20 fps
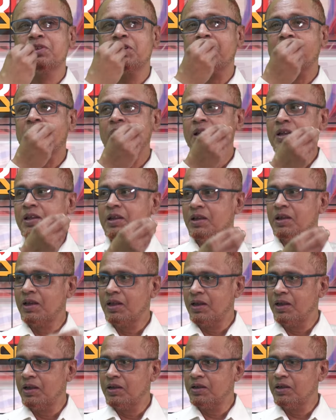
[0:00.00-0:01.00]
সেখানে
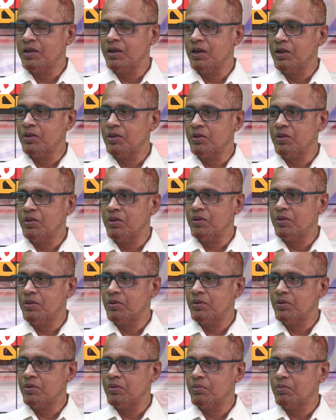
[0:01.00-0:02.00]
গেলেন গিয়ে
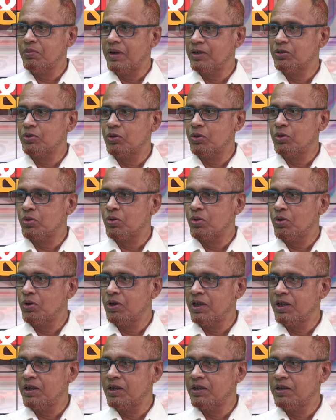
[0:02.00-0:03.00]
মারধর
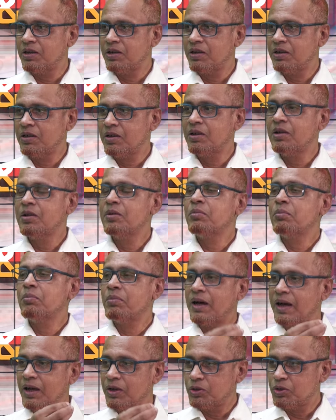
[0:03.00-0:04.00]
করলেন
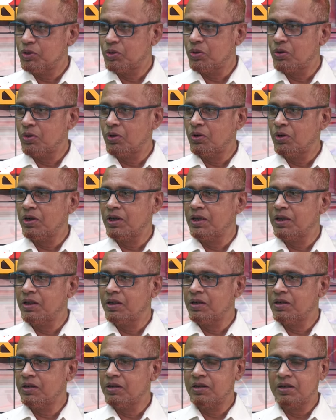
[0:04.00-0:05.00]
ভাঙচুর করলেন
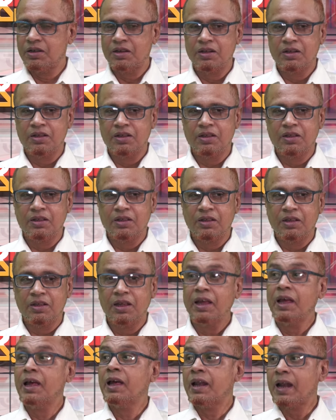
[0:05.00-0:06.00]

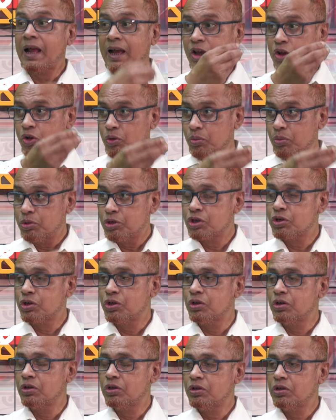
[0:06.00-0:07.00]
এর আগে অবশ্য
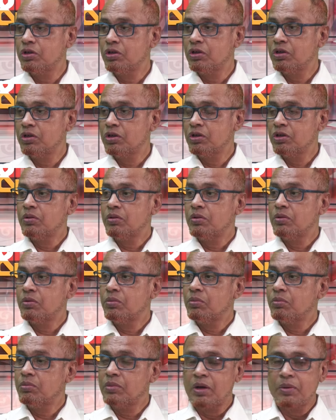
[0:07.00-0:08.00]

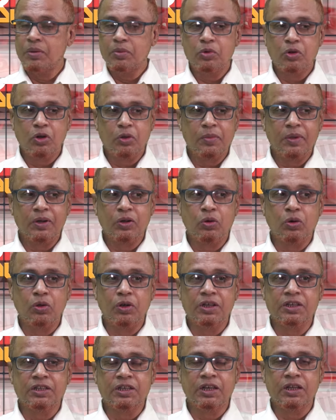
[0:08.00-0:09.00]
মাহবুর রহমান
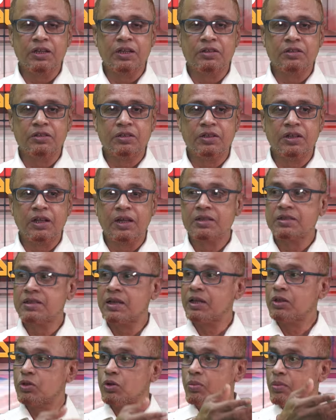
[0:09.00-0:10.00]
কলেজের এক
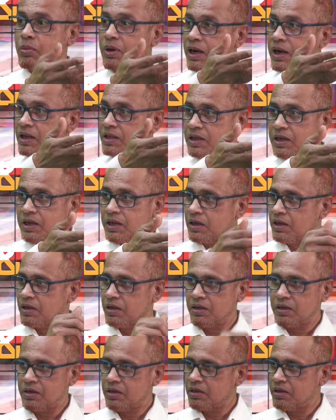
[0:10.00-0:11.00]
ছাত্র মারা যায়
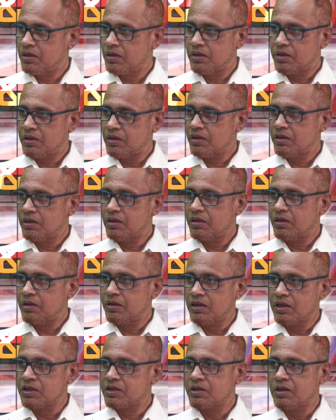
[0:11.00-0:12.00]

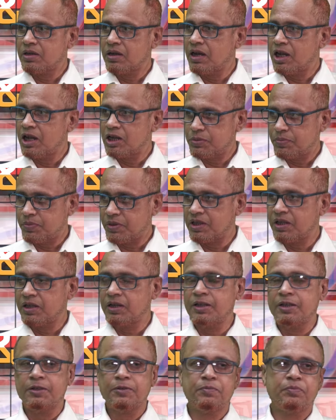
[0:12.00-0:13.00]
ন্যাশনাল
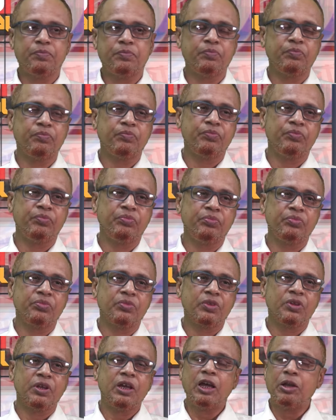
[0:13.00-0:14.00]
হাসপাতালে
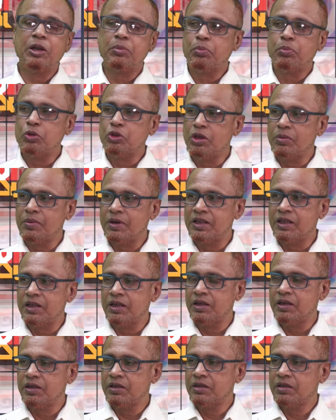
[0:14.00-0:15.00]
এর
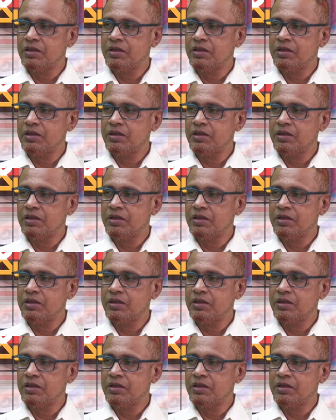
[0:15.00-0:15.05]
প্রতিবাদে